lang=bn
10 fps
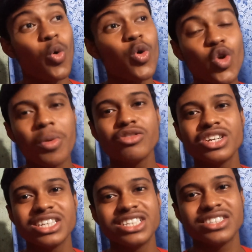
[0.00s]
অন্য
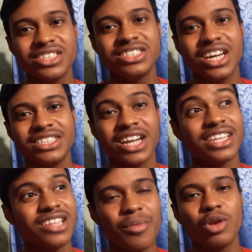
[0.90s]
মানুষের কাছে জাস্টিস চাইছে
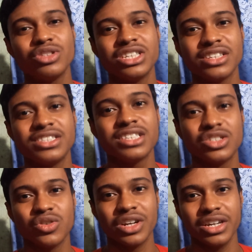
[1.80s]
রাস্তায় বেরোচ্ছে
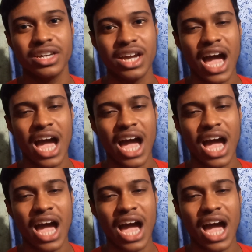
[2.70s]
জাস্টিসের জন্যে